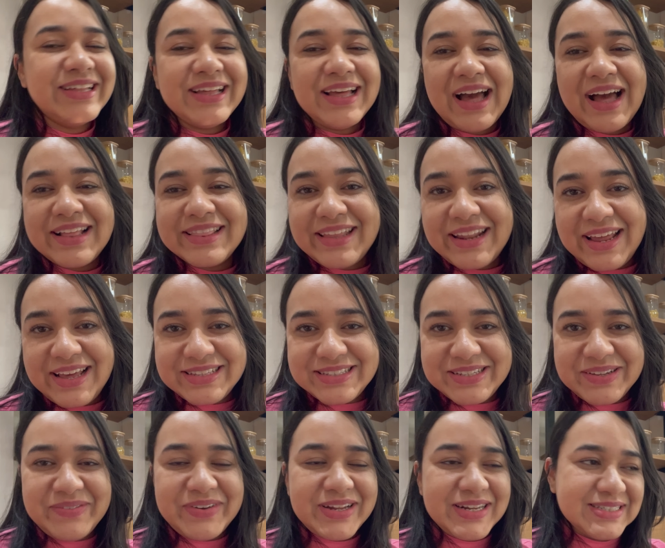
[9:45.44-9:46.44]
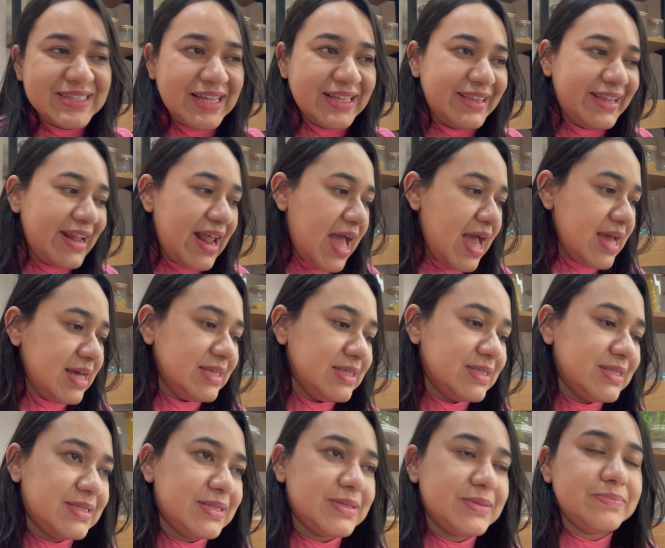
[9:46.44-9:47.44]
Há três semanas
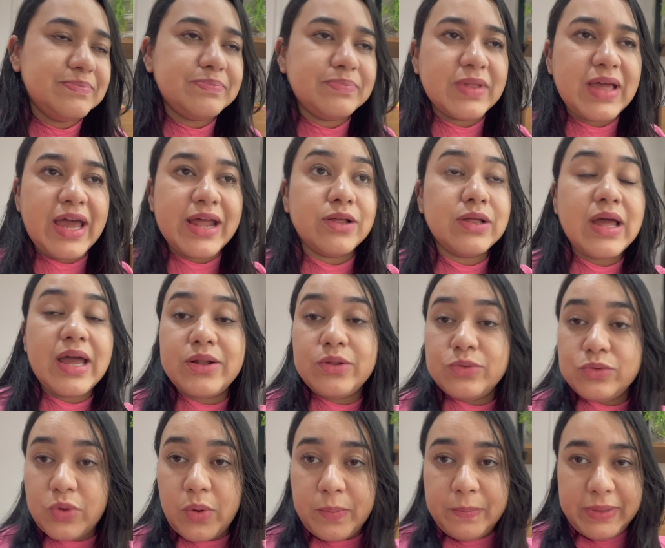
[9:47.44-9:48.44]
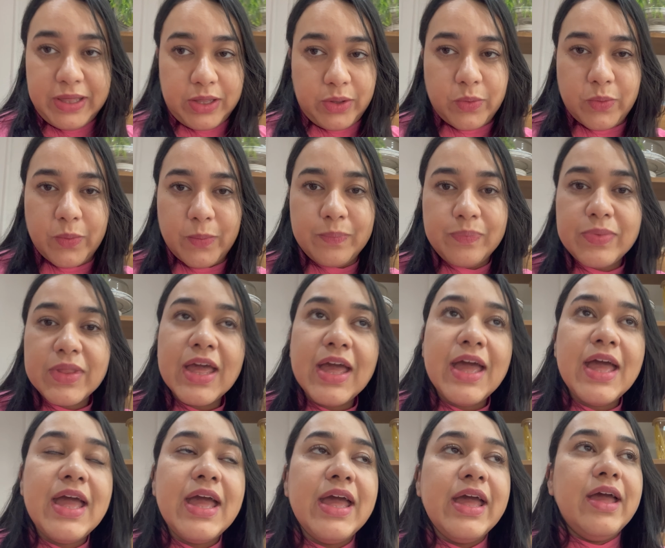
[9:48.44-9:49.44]
atrás, era, era um domingo,
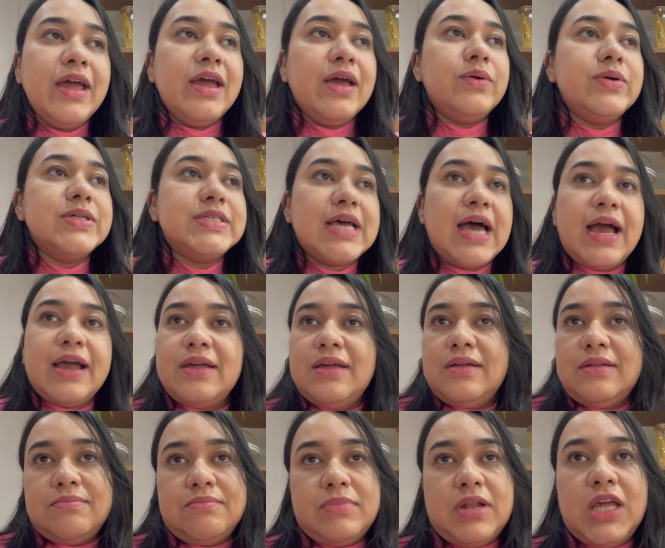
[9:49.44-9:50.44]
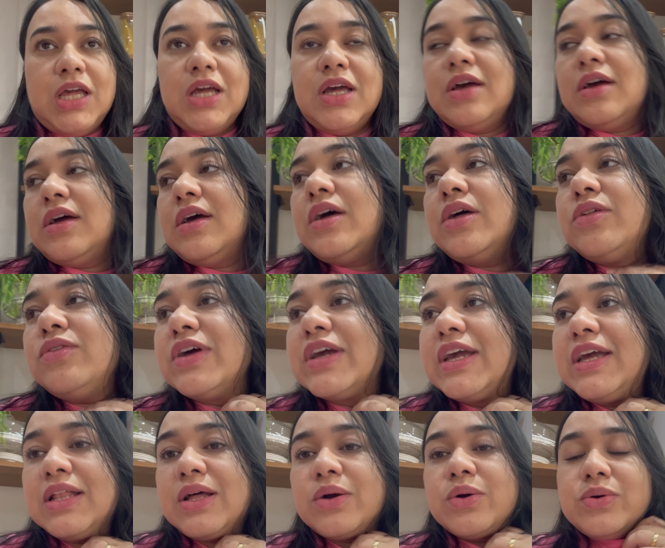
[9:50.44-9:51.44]
o Isaac brincando
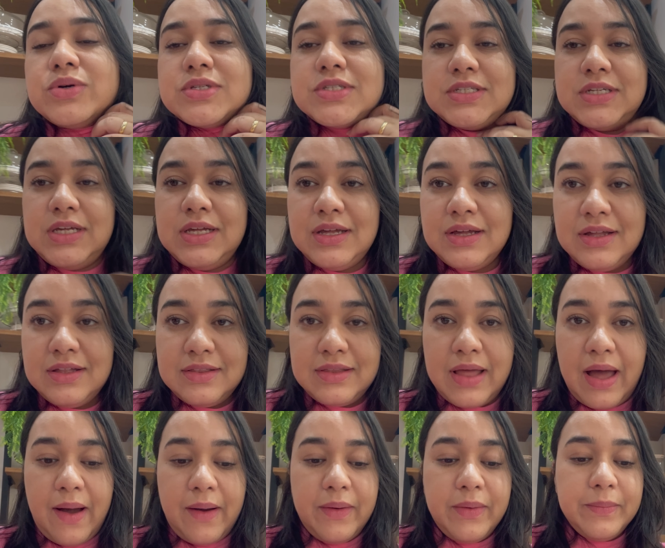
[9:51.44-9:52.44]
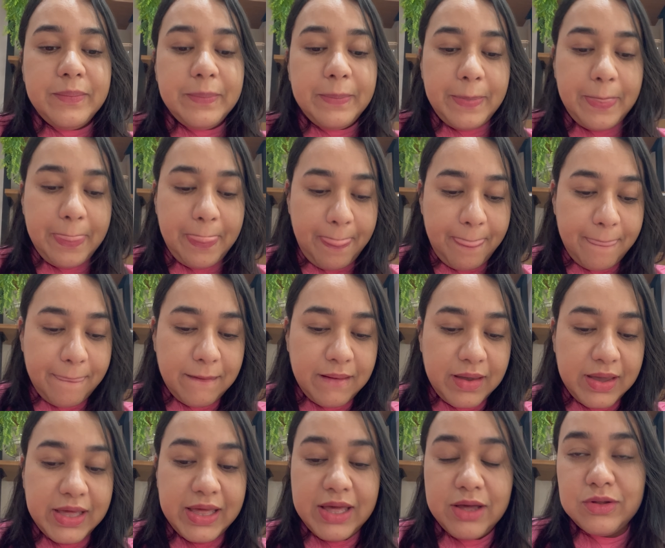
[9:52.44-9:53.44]
aqui na cozinha e tal,
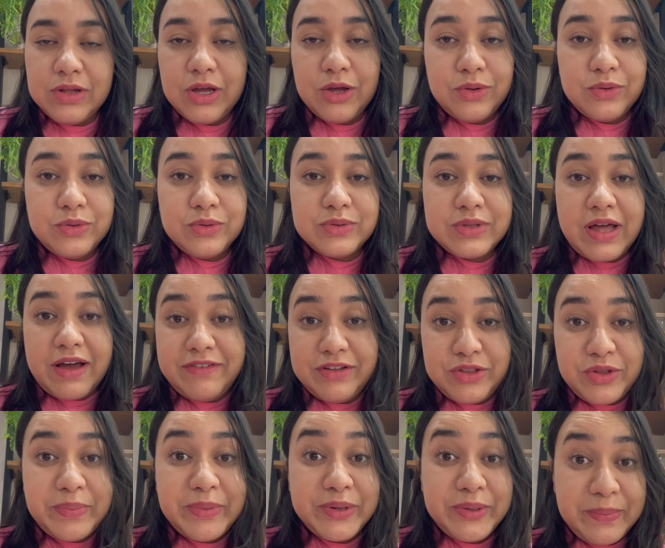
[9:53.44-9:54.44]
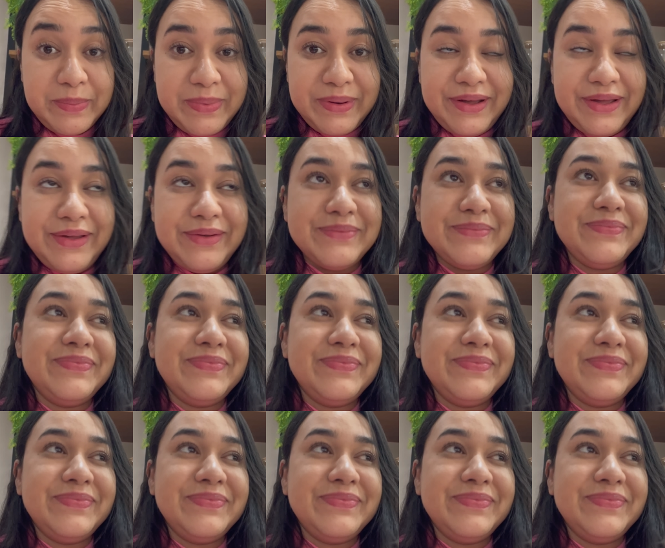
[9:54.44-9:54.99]
e eu, eu tava tomando banho.